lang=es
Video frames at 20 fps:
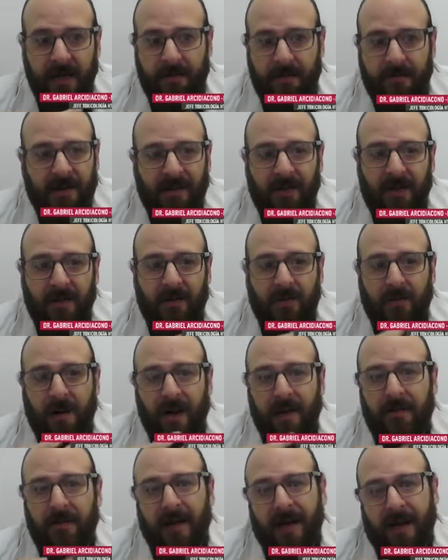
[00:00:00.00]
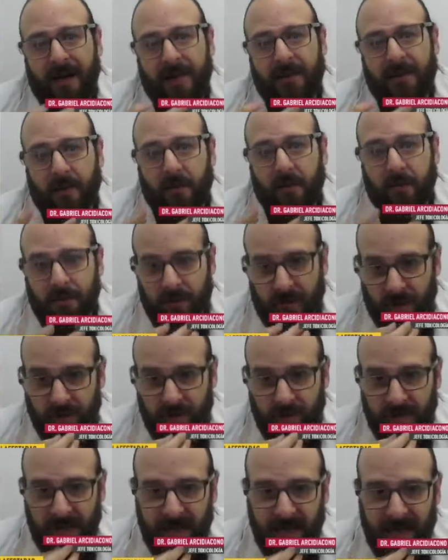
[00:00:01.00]
y no, no hay una
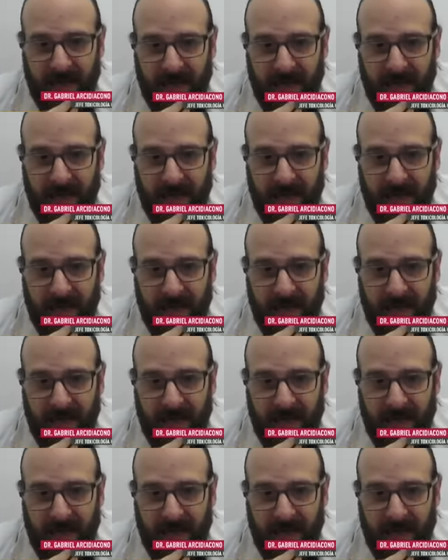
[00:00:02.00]
resolución